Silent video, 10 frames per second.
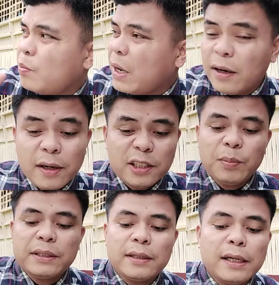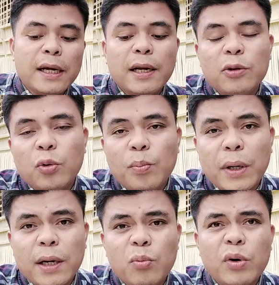progress ba sa tanan natong
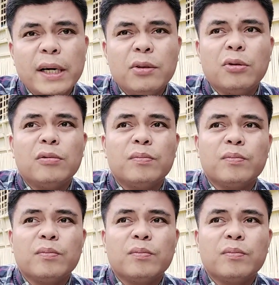pagabuhaton